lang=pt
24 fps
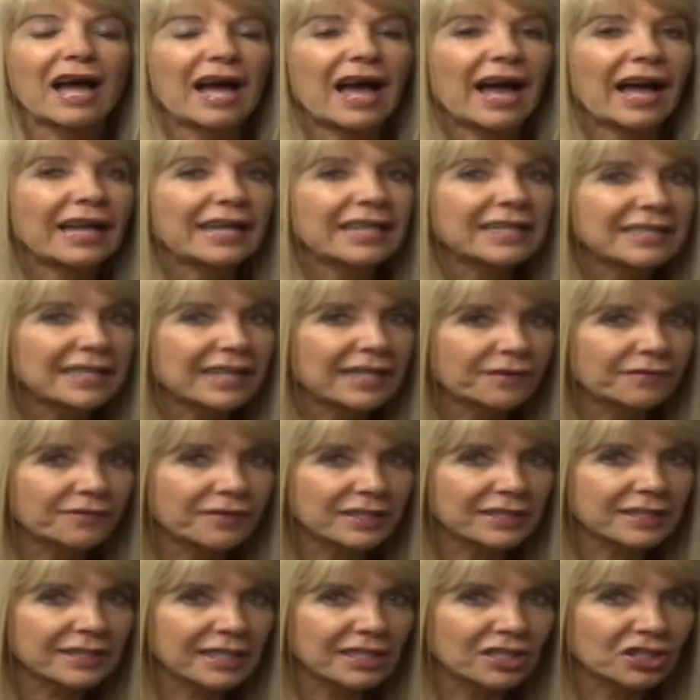A
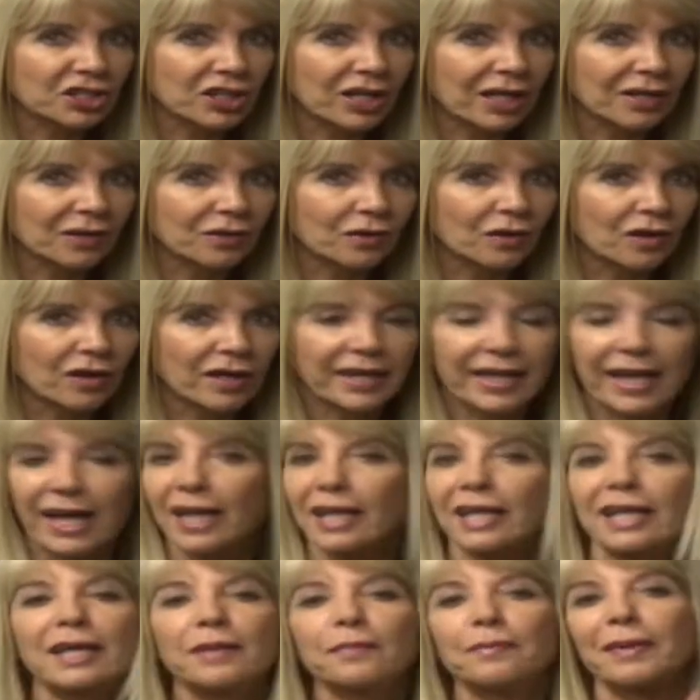entrevista de agora
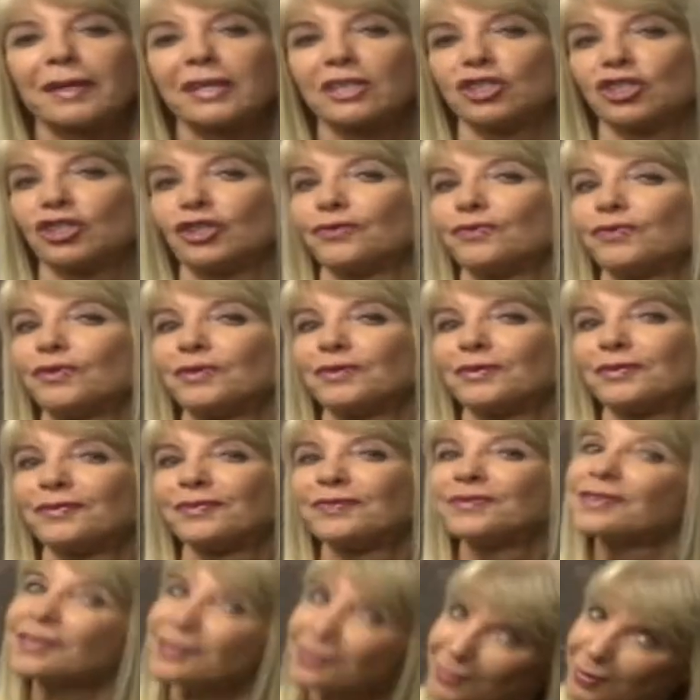é imperdível.
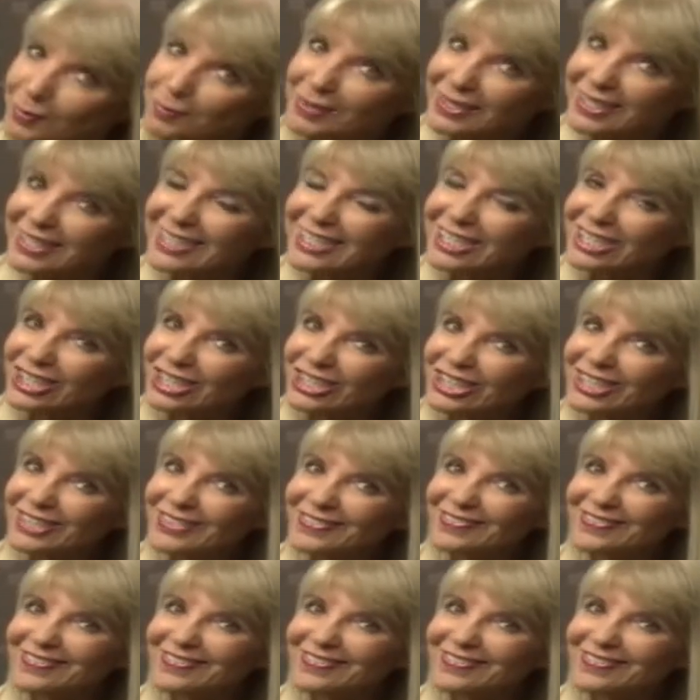Vamos assistir?